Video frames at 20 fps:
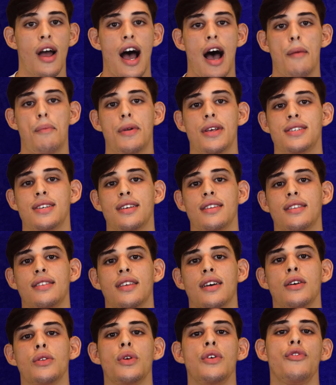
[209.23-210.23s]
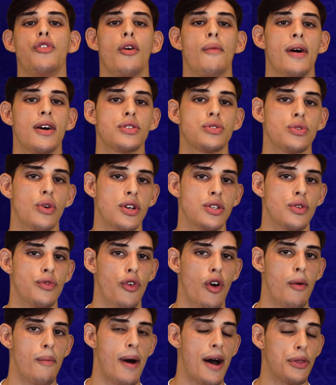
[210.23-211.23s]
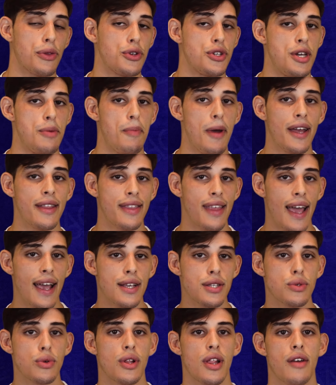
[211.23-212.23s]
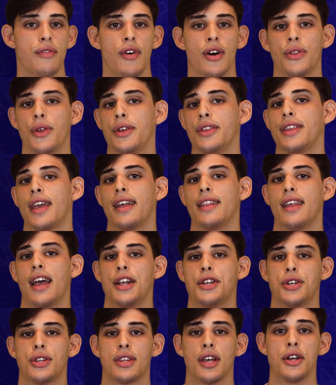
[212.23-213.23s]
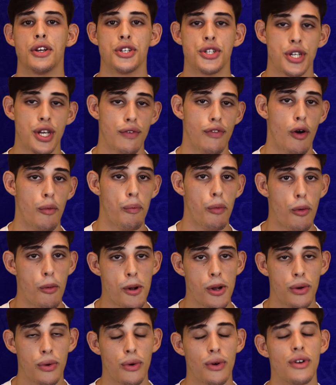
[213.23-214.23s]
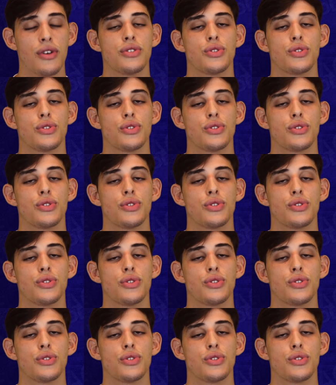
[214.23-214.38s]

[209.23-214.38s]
apresentando informações em formato de hipertexto, levando a internet tangível ao público,